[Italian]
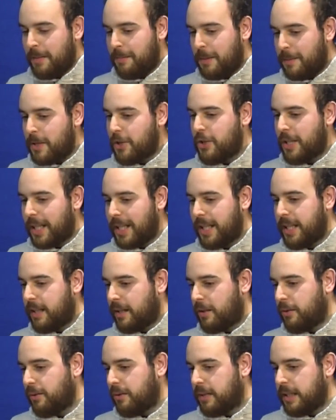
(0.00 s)
mi piace anche
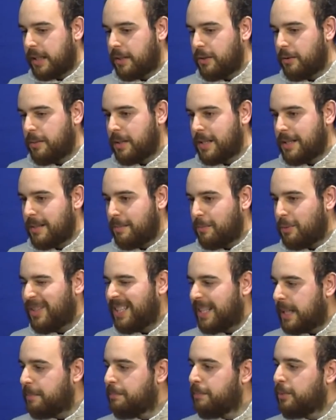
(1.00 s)
raccontarlo per esempio
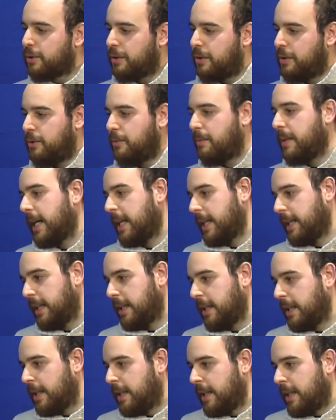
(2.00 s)
nei rapporti
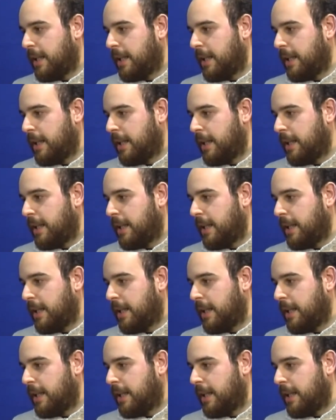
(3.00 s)
umani.